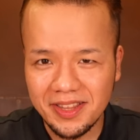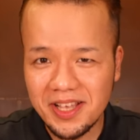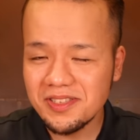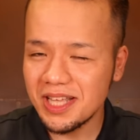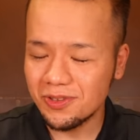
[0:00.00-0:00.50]

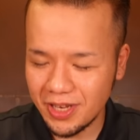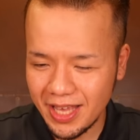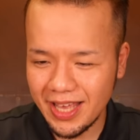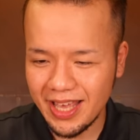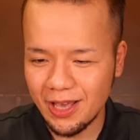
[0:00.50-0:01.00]
店員さんと
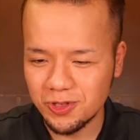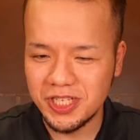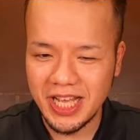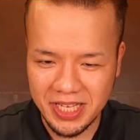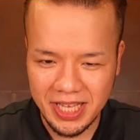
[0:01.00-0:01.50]
ね、えー、お
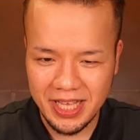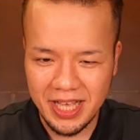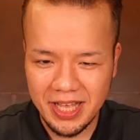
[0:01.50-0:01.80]
知り合いに